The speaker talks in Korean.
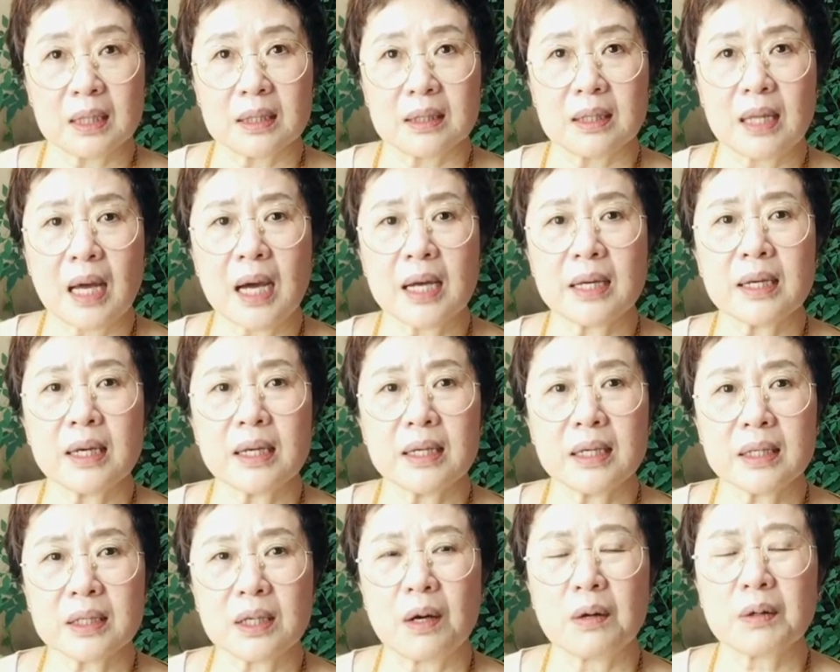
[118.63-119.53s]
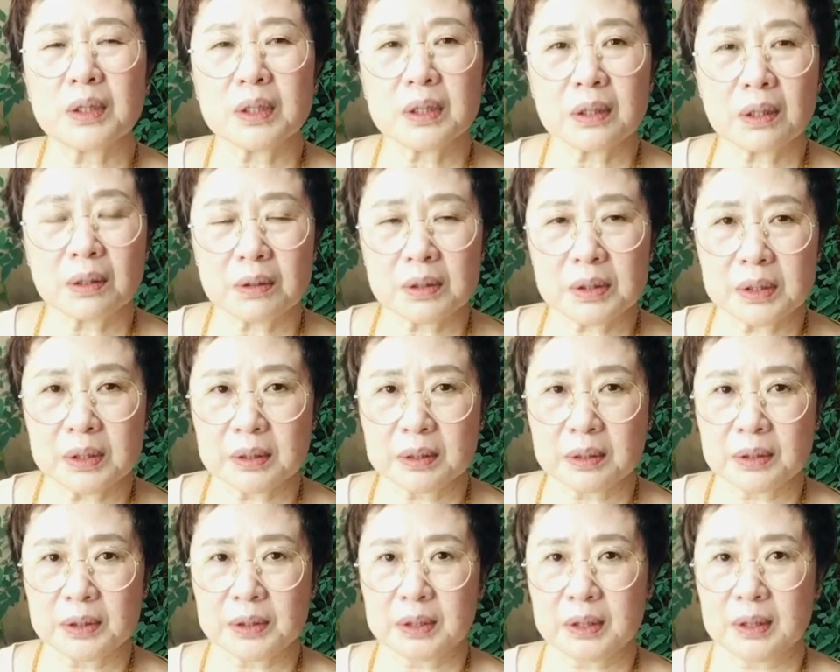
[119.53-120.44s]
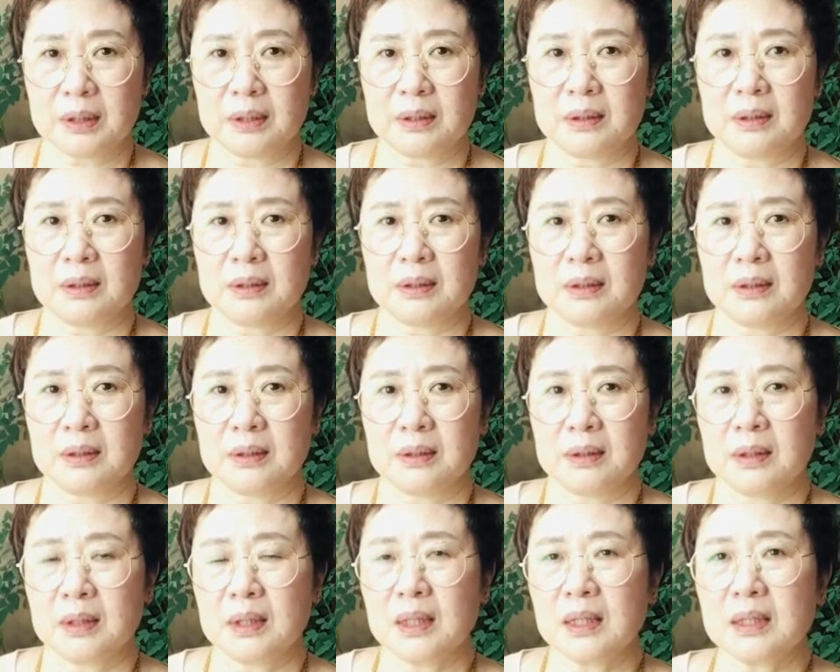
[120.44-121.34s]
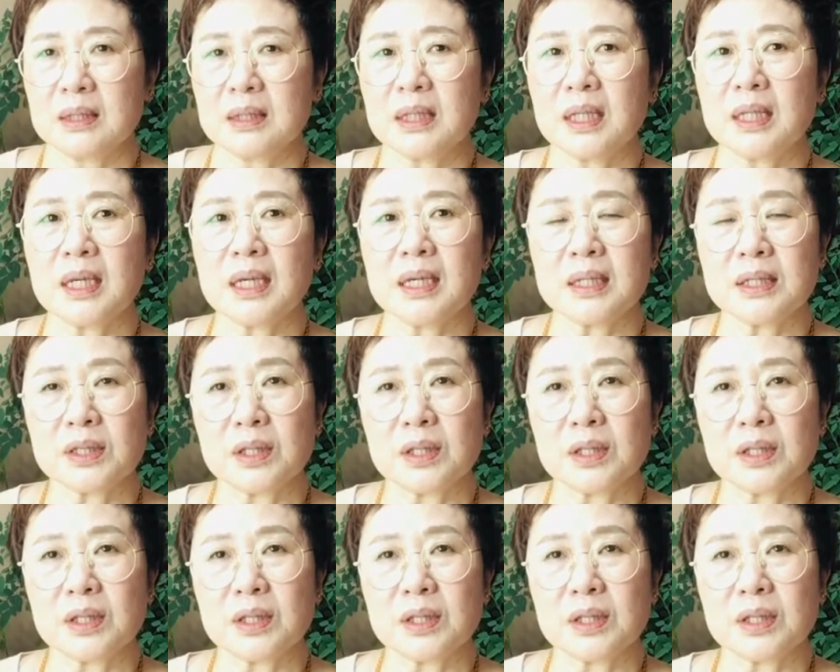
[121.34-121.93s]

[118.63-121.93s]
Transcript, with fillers: 나라의 격이 떨어지는 거죠. 차라리